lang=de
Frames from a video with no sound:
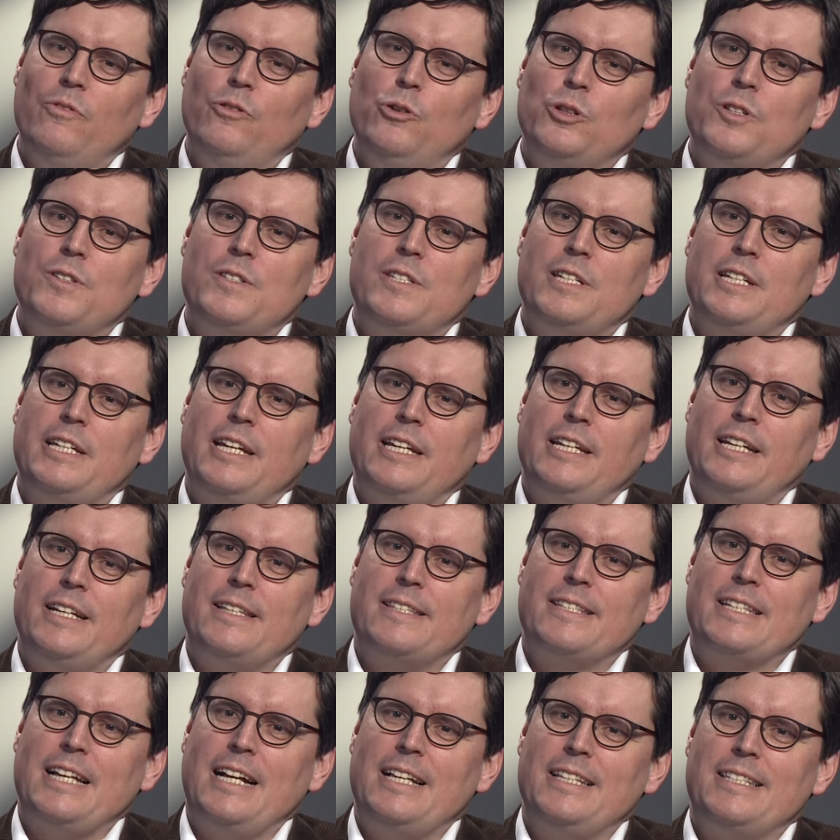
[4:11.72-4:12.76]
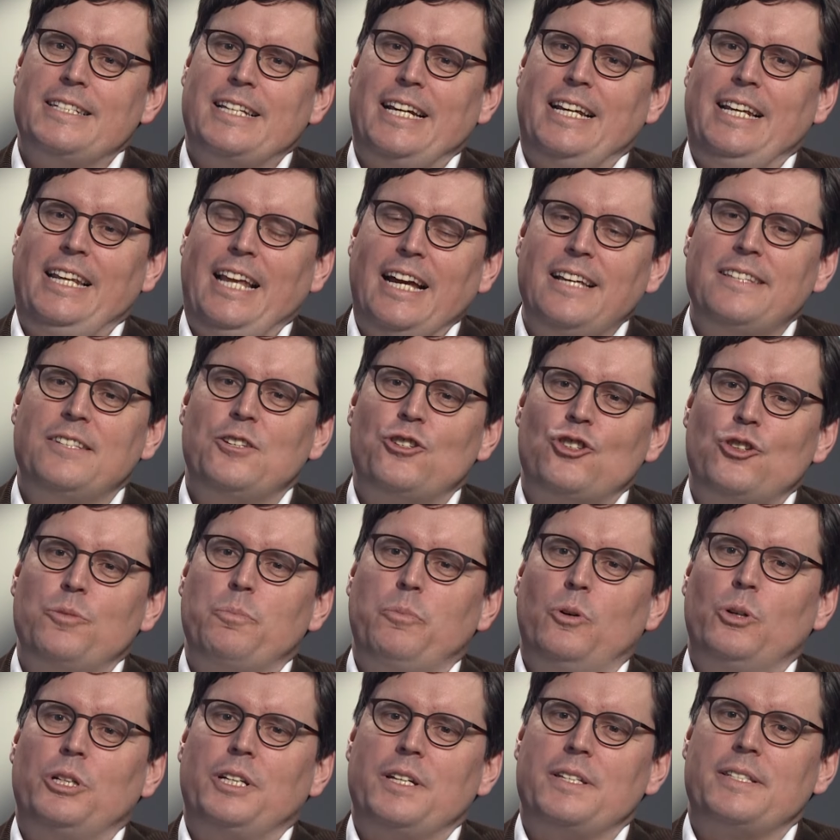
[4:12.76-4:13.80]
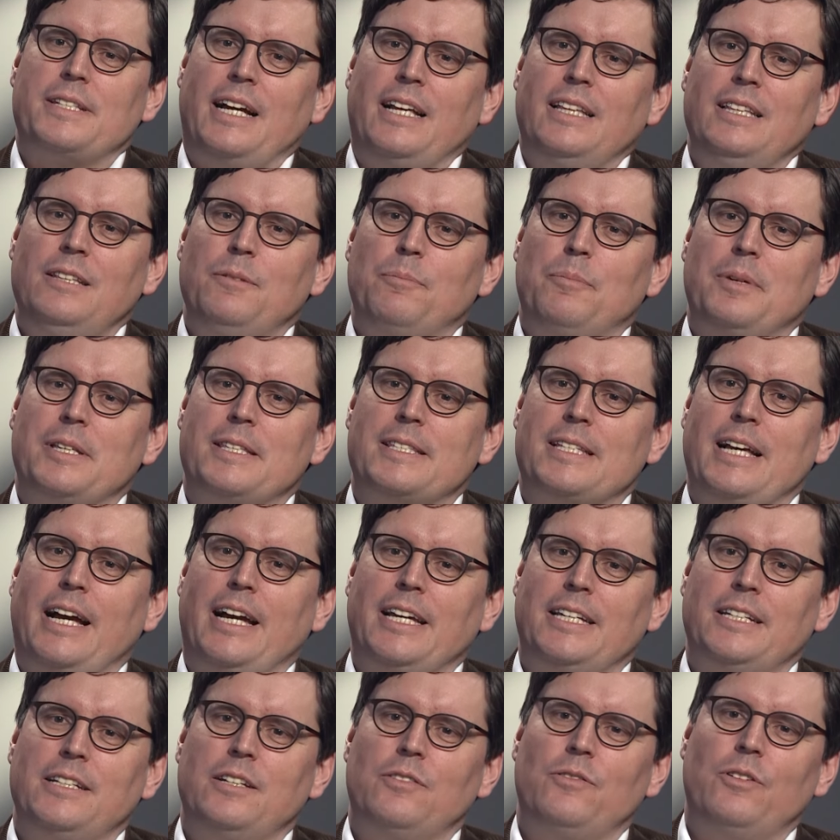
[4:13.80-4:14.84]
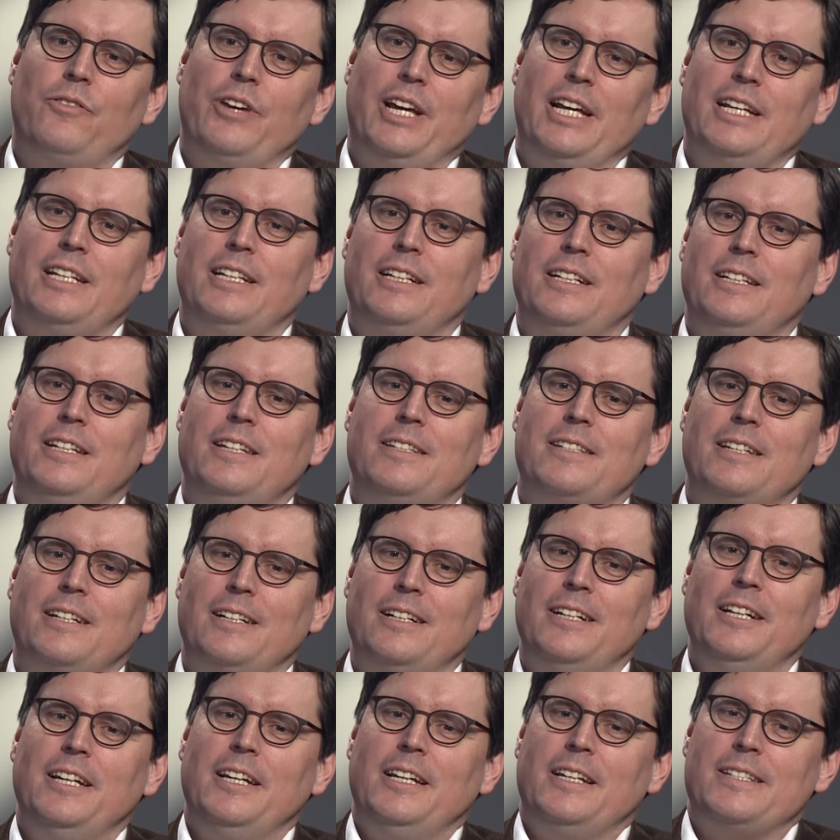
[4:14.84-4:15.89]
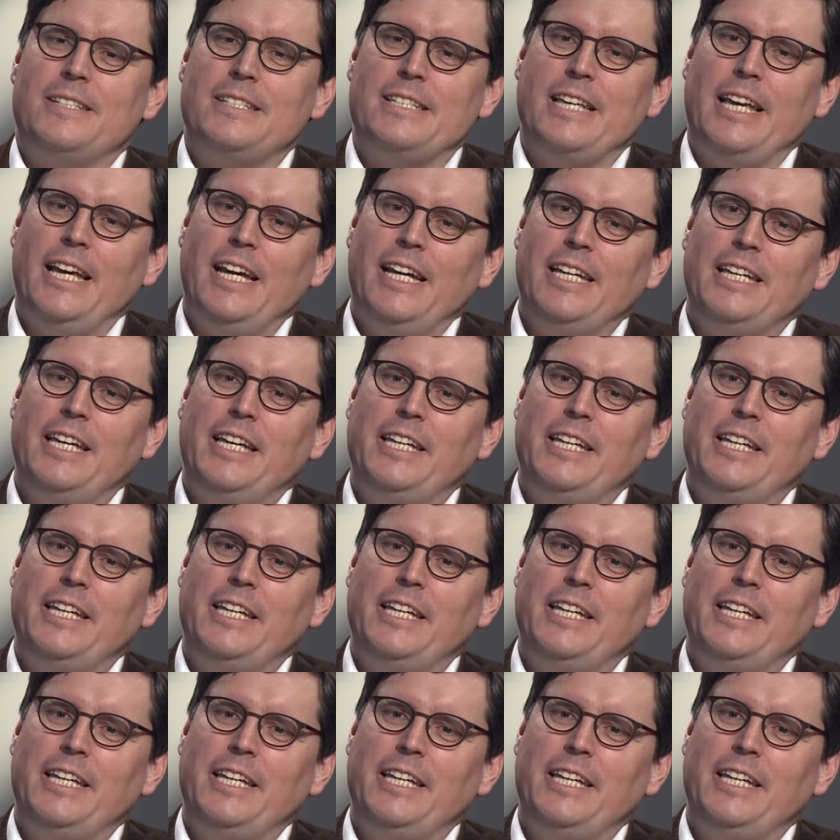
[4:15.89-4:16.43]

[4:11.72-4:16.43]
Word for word: würden Sie denn jetzt als klassische Protestanten bezeichnen? Wir werden in dieser Serie